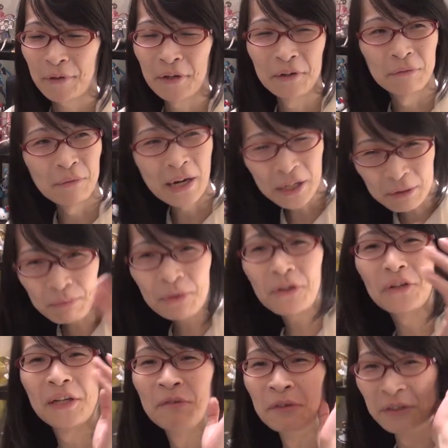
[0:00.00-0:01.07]
でも Mac
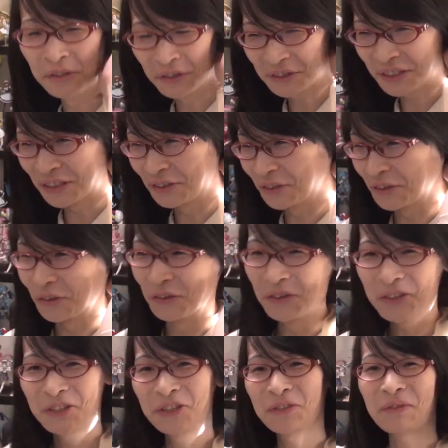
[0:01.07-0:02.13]
Pro リモートしてると
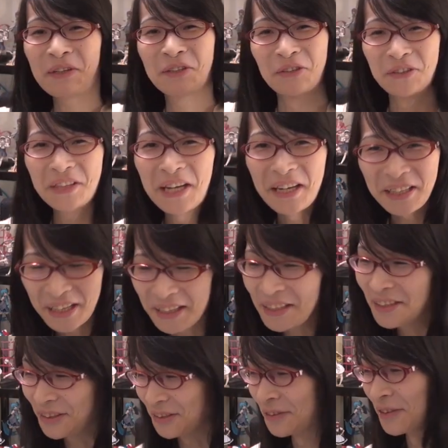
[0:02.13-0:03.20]
こっちのスペックそんないらな
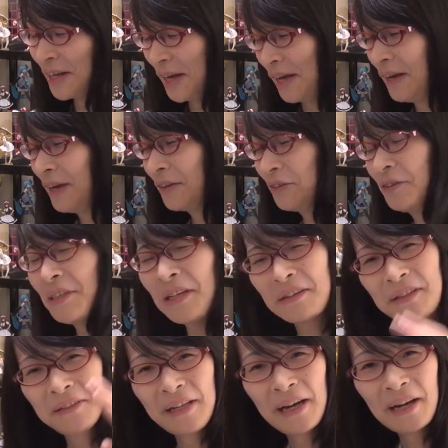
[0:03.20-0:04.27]
いっていうのでとにか
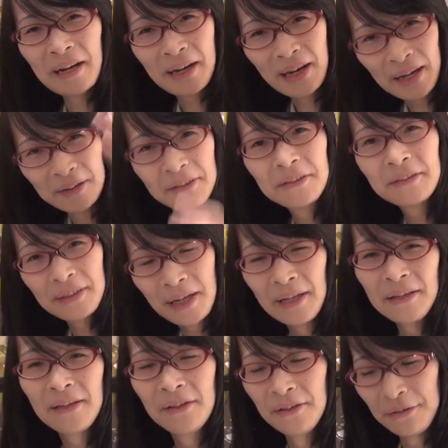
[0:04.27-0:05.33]
くだから軽く
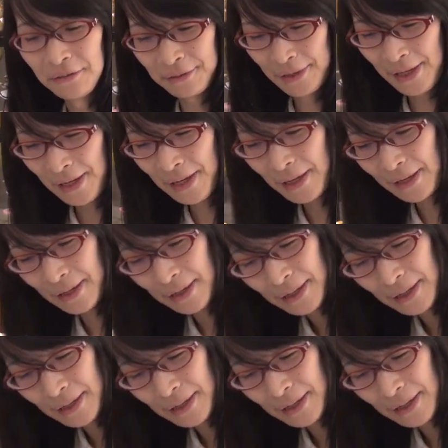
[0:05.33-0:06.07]
てっていうので